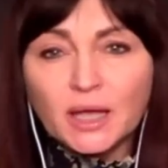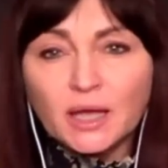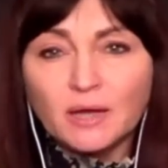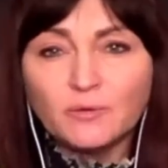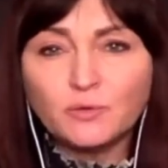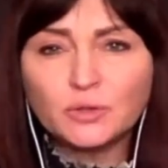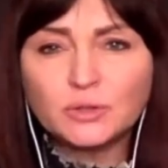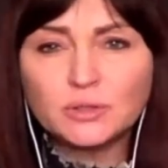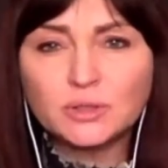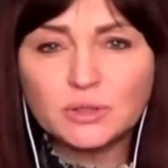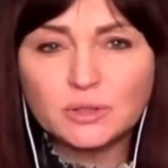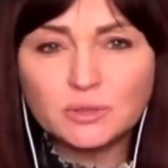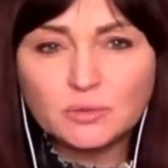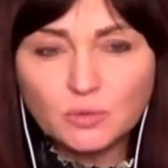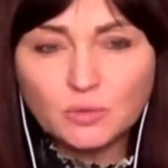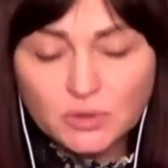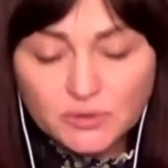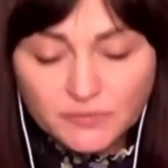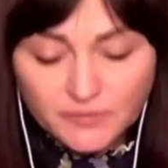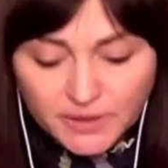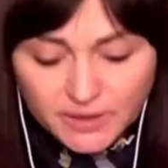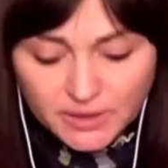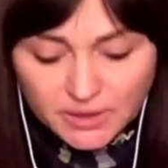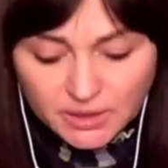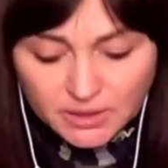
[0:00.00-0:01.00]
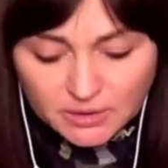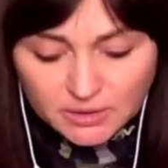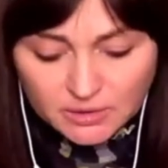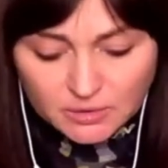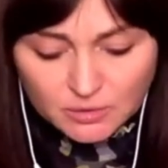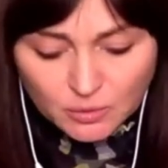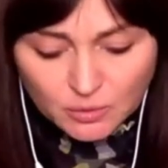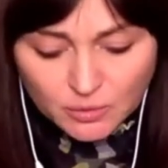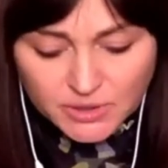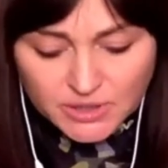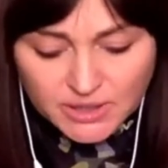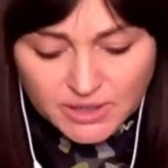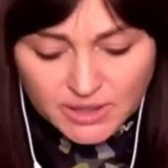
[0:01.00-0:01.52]
Вот да. год войны,
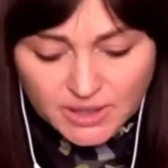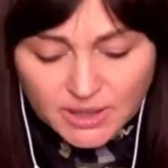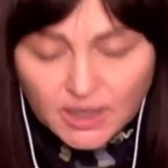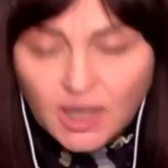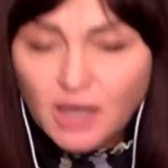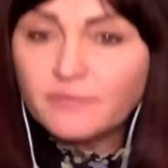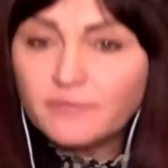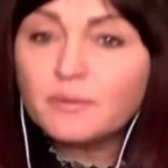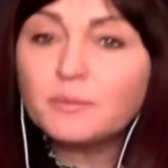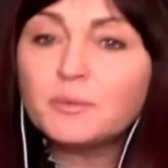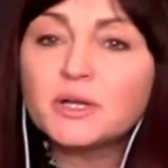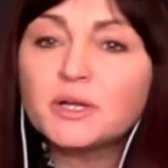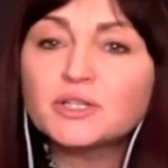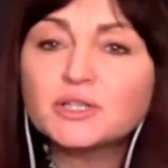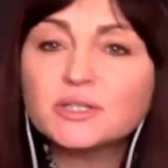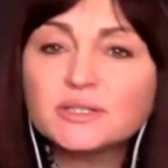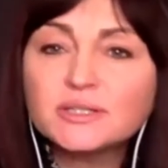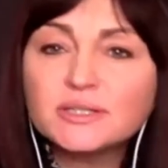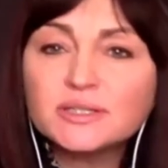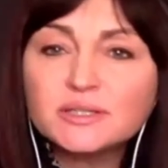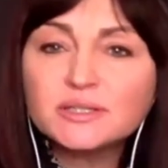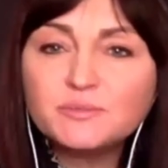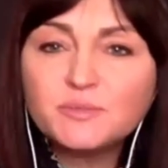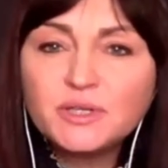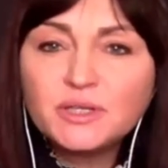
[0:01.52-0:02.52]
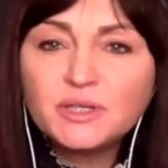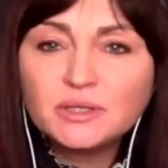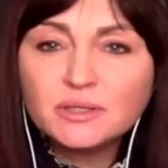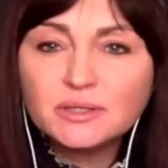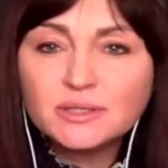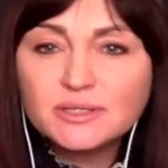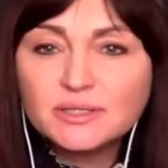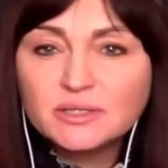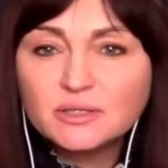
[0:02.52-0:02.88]
Торники, как вам кажется, изменилась